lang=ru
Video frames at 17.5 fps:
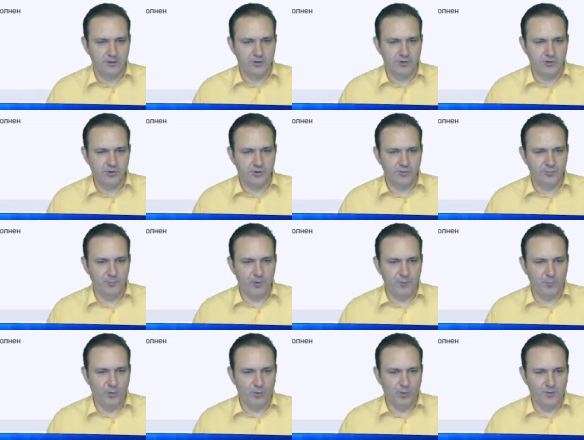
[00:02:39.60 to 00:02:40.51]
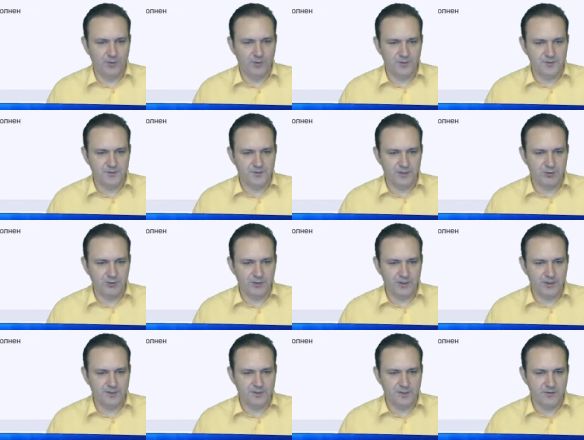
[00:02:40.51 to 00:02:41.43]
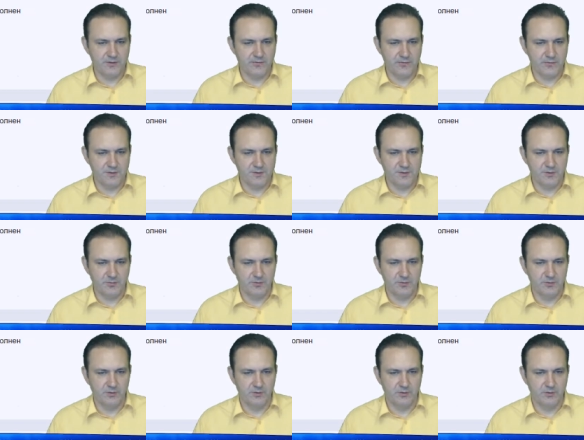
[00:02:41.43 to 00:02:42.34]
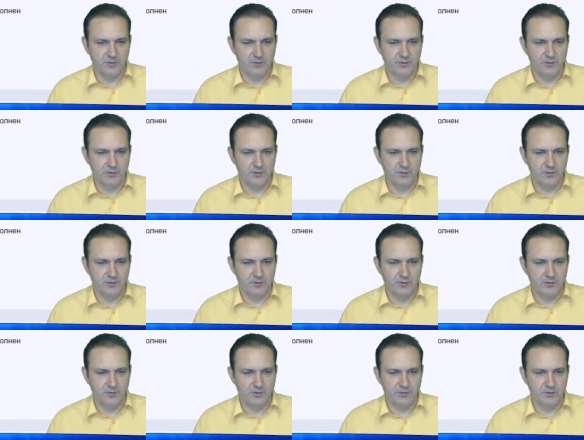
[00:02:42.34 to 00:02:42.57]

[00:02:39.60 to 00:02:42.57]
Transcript: Так, счет пополнен, 138.